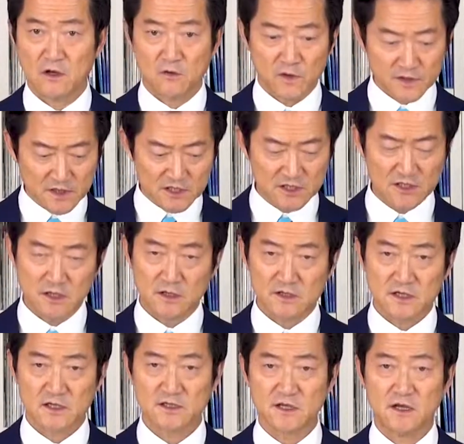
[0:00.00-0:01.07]
私、
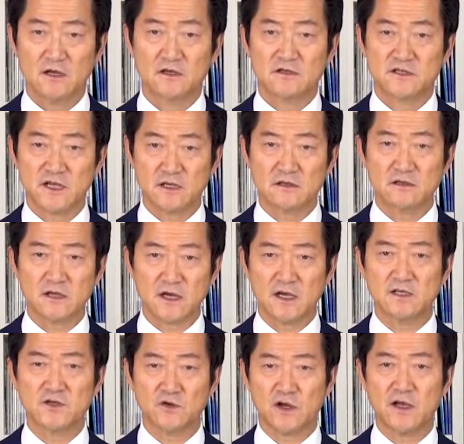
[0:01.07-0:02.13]
先生、絶
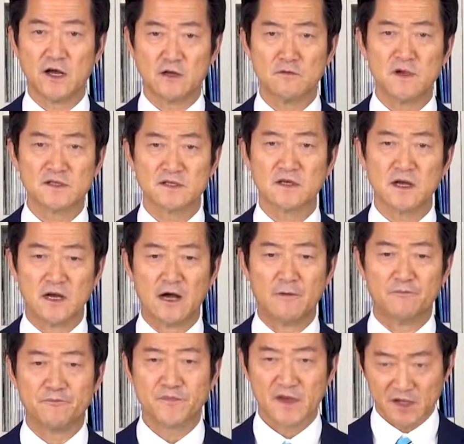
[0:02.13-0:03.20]
対それやりますから、